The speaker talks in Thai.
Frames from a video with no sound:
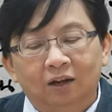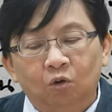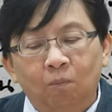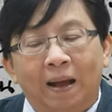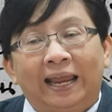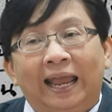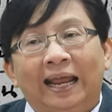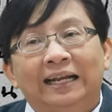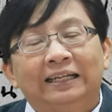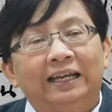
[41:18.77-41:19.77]
ลงไป
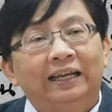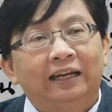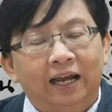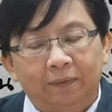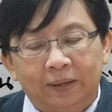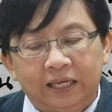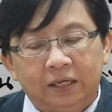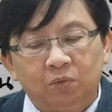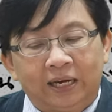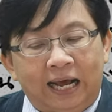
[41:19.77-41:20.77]
แค่นั้นเองนะไม่
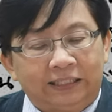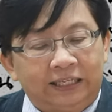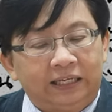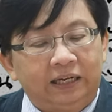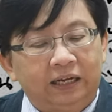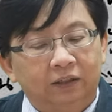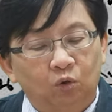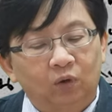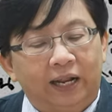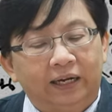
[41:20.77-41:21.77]
กี่วินาทีนะ
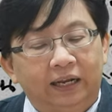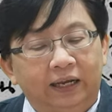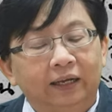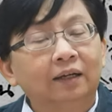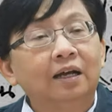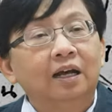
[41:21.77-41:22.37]
ตรงนั้นนะคะ